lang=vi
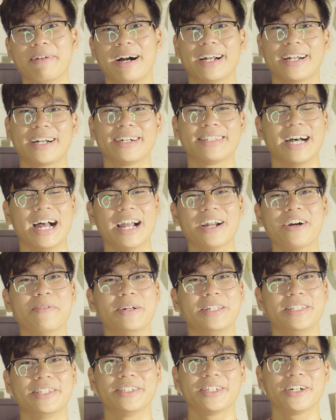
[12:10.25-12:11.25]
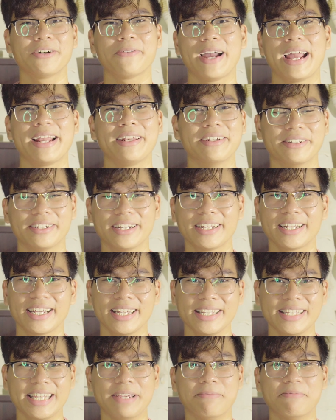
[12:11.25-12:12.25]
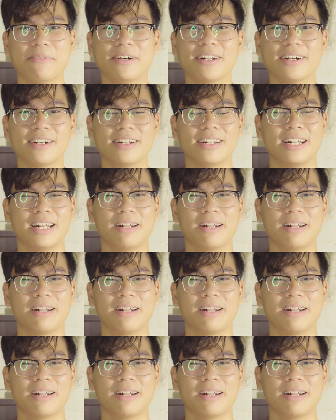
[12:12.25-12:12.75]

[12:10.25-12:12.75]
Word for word: mà cơ thể của mình chưa có quen được cái nhiệt với đó,